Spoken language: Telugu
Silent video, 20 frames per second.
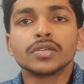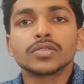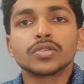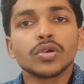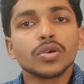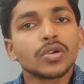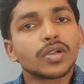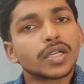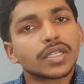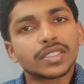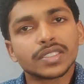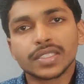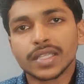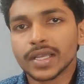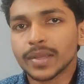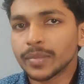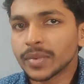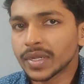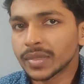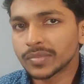సో
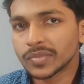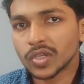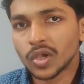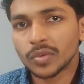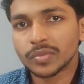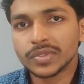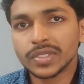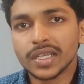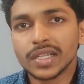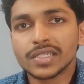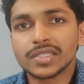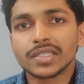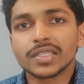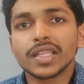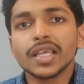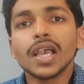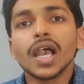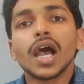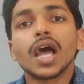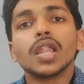ఖచ్చితంగా మనం జాబ్
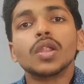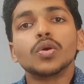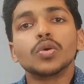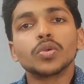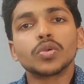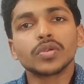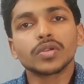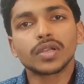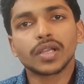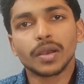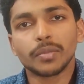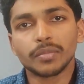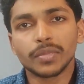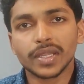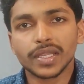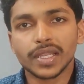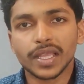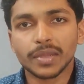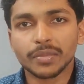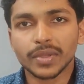చేయాల్సిందే ఆ లోన్
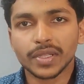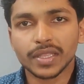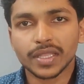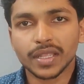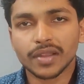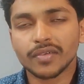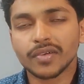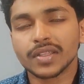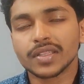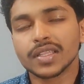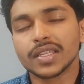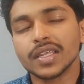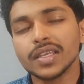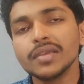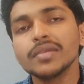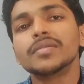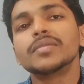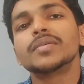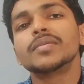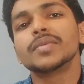కంప్లీట్ అయిపోయిన తర్వాతనే
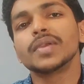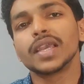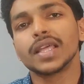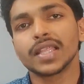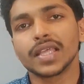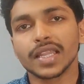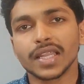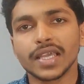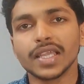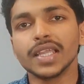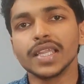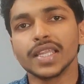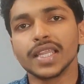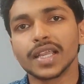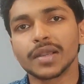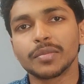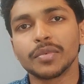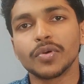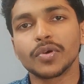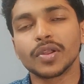ఏదైనా
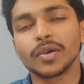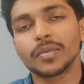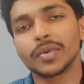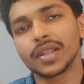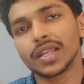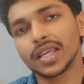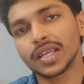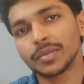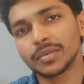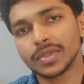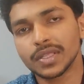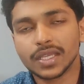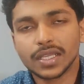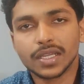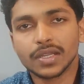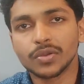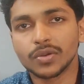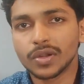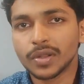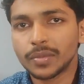ఇండియాకి పోవడమా లేకపోతే
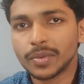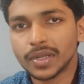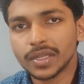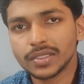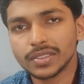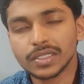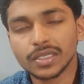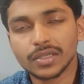ఇక్కడ ఉన్నామనేది